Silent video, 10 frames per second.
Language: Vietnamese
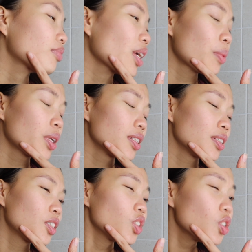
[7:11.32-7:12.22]
thì
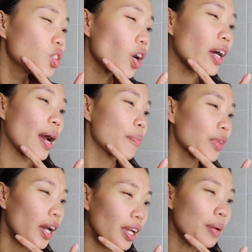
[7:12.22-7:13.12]
mình chưa có cảm
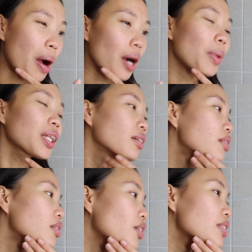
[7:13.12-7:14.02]
thấy bằng mắt
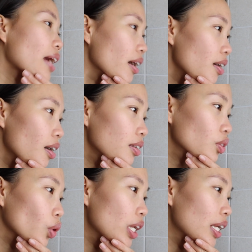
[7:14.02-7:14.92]
thường nó sáng hơn
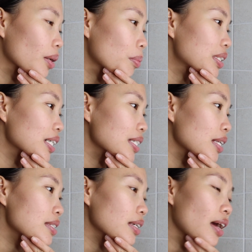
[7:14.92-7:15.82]
tuy nhiên là mình chắc
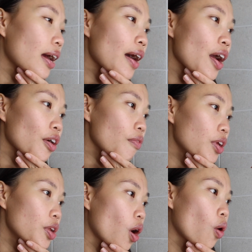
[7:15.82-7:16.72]
chắn sẽ để hai cái
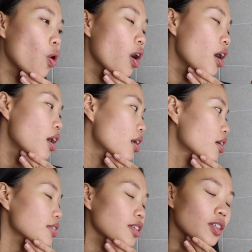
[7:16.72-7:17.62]
video
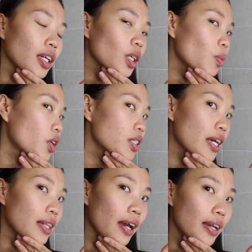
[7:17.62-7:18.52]
so sánh cho mọi người
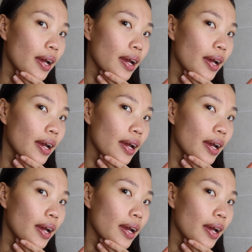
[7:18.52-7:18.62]
dễ thấy